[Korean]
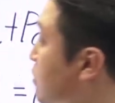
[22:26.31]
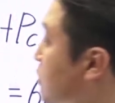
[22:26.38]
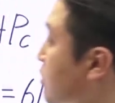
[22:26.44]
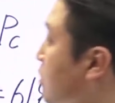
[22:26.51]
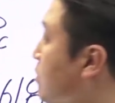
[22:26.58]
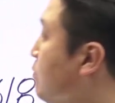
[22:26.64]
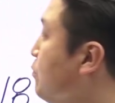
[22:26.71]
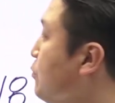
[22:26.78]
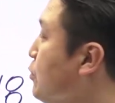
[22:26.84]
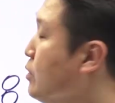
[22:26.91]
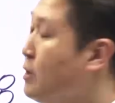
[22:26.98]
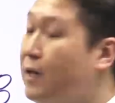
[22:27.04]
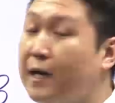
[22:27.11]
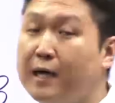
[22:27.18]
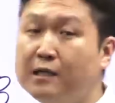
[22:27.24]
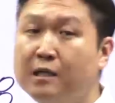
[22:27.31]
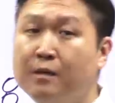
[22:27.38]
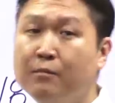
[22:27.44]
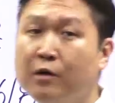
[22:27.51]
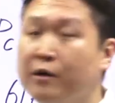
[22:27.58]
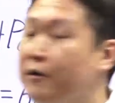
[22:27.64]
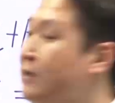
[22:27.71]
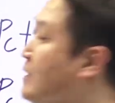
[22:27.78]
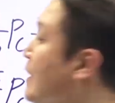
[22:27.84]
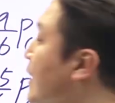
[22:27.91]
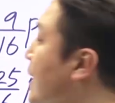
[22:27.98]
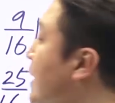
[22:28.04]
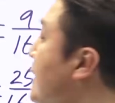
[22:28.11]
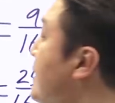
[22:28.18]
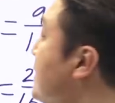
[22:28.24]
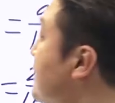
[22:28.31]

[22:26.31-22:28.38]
것처럼 아까 전에 뭐라고 했냐,